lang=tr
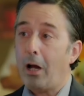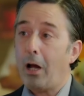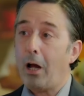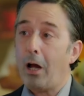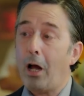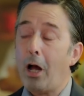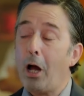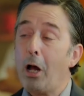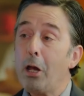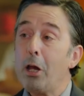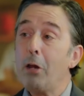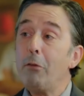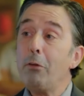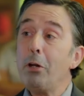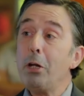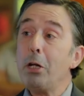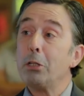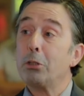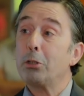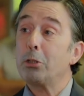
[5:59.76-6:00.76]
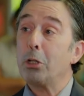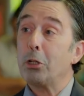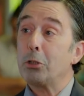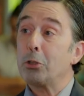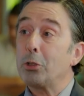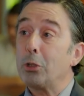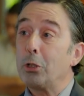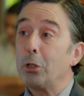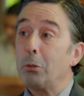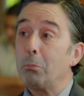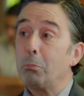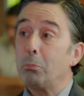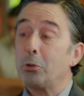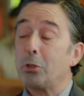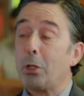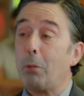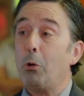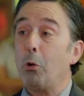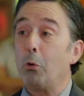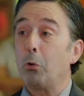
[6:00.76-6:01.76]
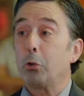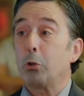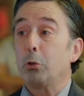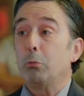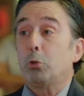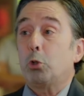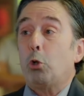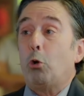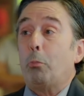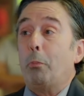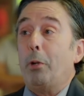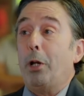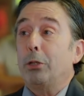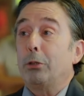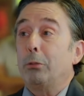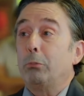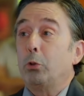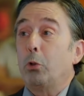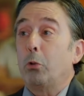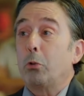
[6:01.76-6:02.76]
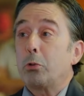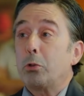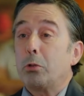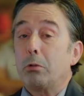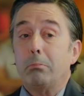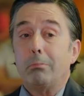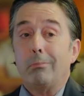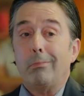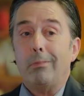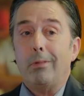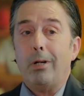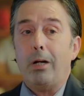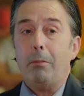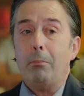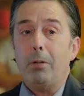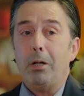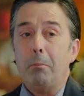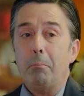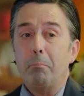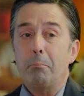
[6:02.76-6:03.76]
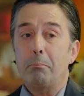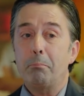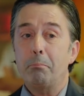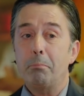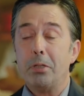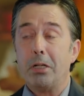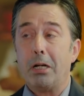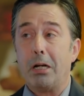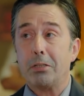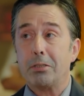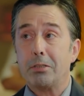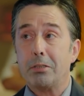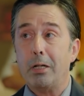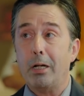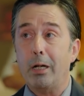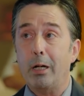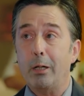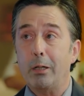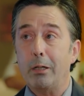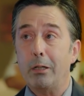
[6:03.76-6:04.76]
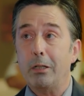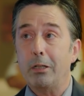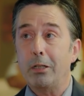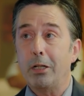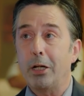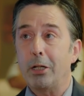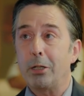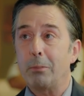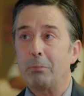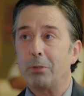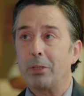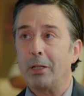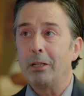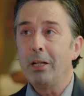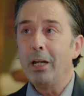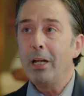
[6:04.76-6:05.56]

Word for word: isterim sizinle. Aa, evet, yazıyı bu sabah okudum. Çok beğendim doğrusu. Ama biraz da garipti.